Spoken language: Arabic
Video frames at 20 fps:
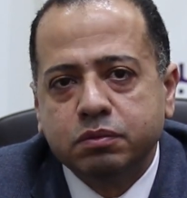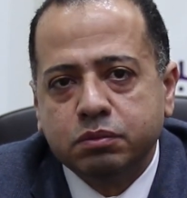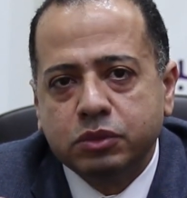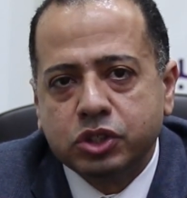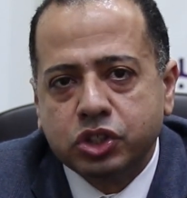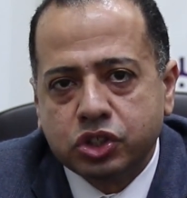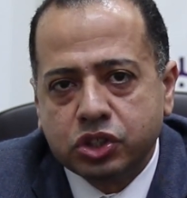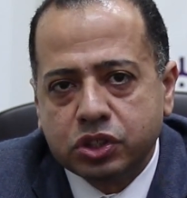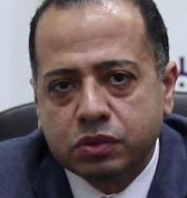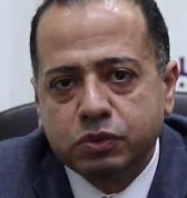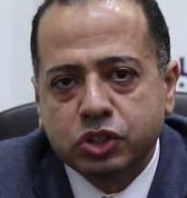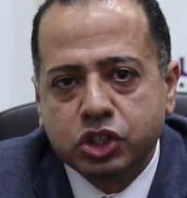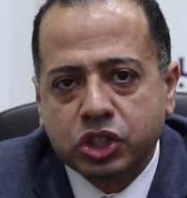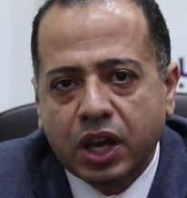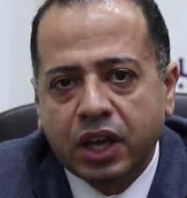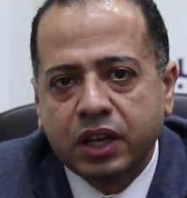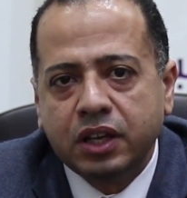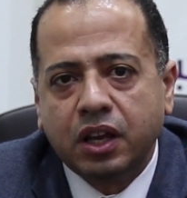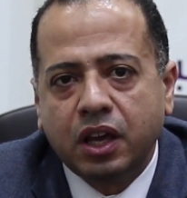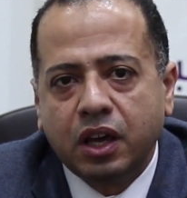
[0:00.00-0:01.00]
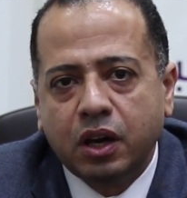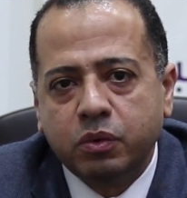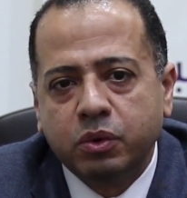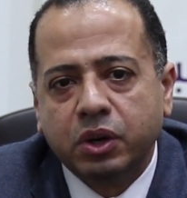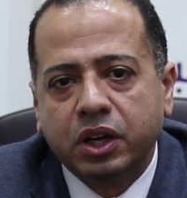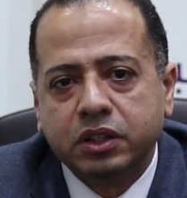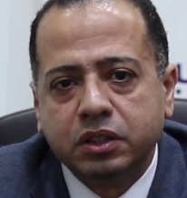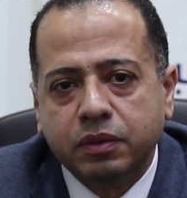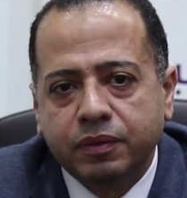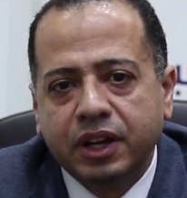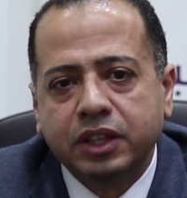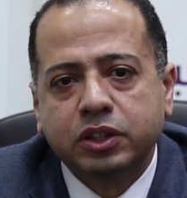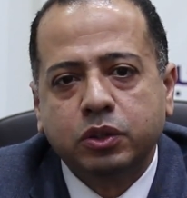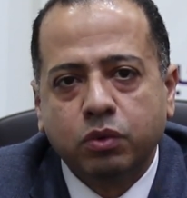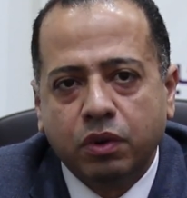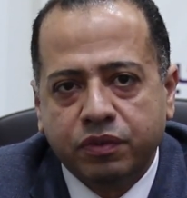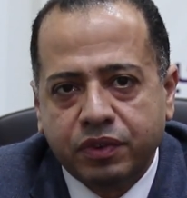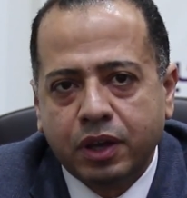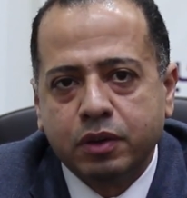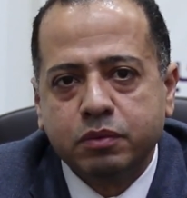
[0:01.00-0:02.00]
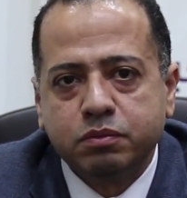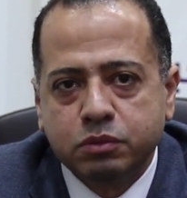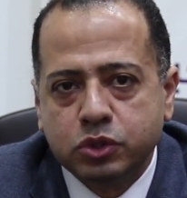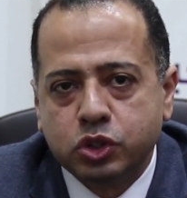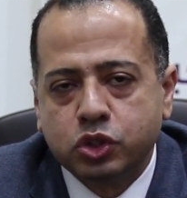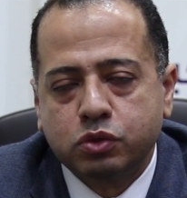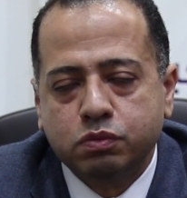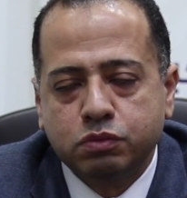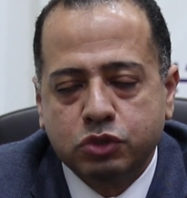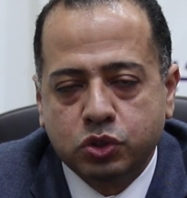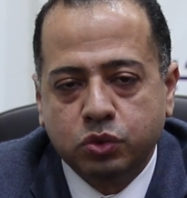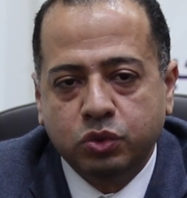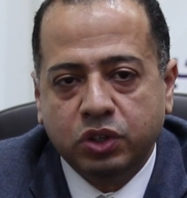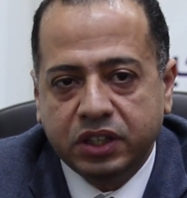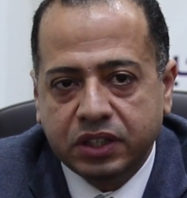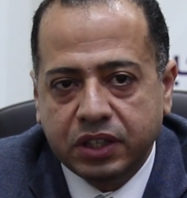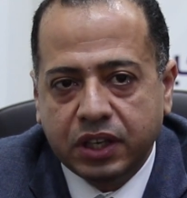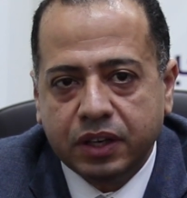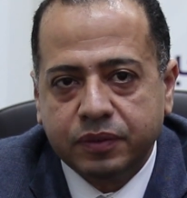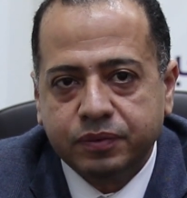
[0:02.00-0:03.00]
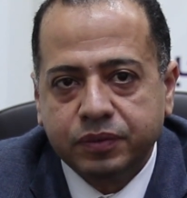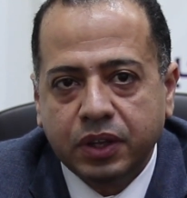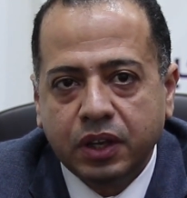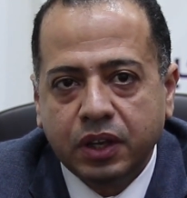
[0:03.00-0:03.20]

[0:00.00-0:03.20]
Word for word: مش مش هايلة واحتمالات الوفاة مش مش قليلة